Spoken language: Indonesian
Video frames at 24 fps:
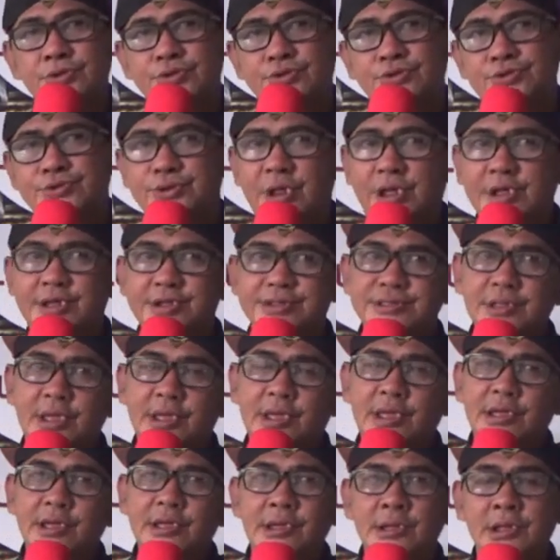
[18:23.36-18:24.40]
sudah
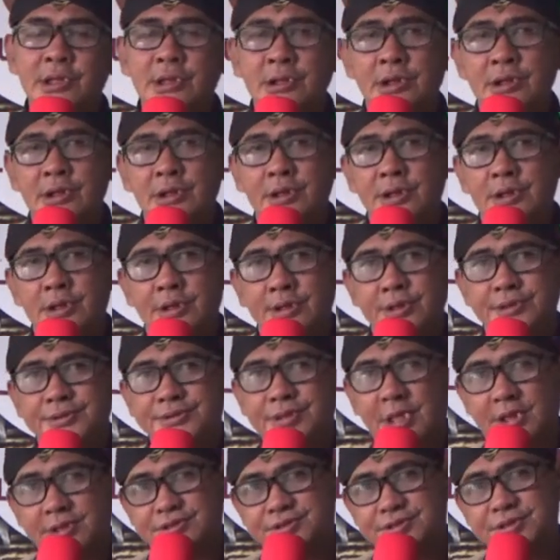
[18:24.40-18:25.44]
kita
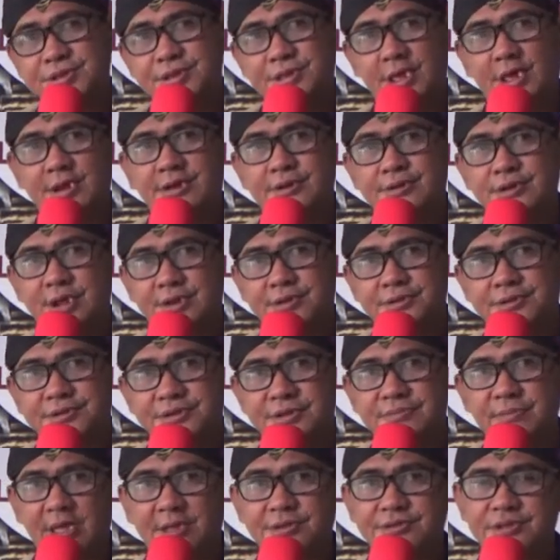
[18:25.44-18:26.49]
saksikan dan
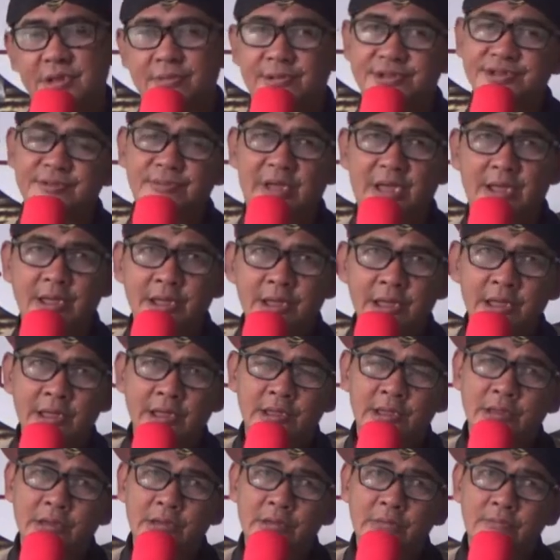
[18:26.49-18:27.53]
simak sama-sama
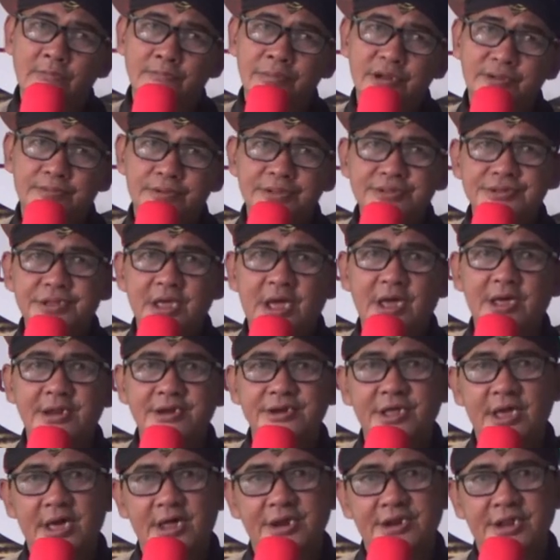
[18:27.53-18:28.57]

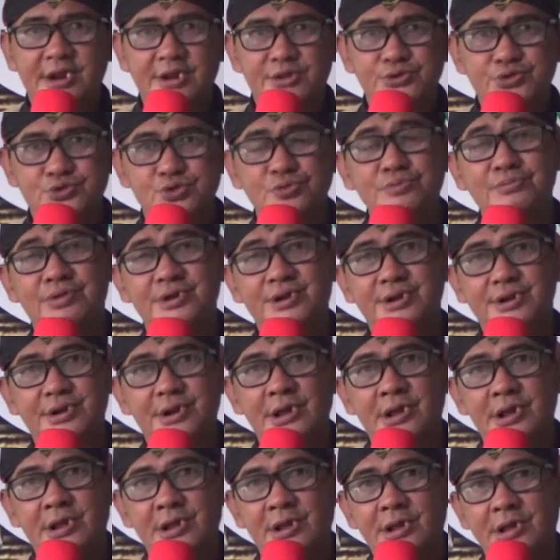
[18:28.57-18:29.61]
perbincangan dengan narasumber
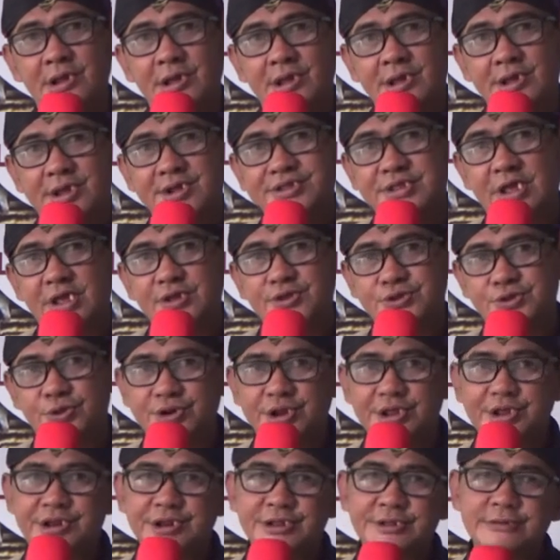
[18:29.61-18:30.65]
kita
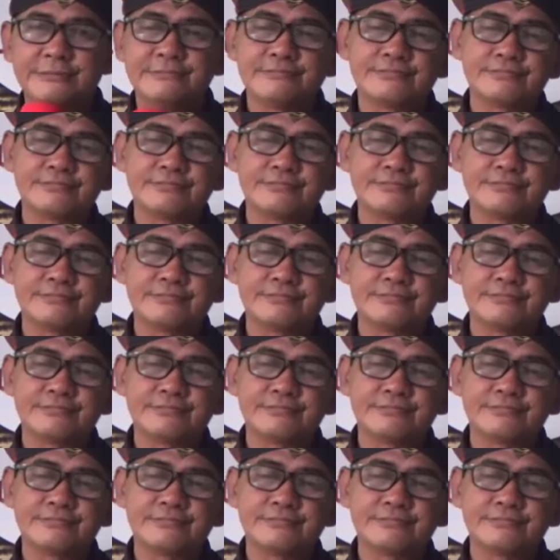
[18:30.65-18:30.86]
sore ini.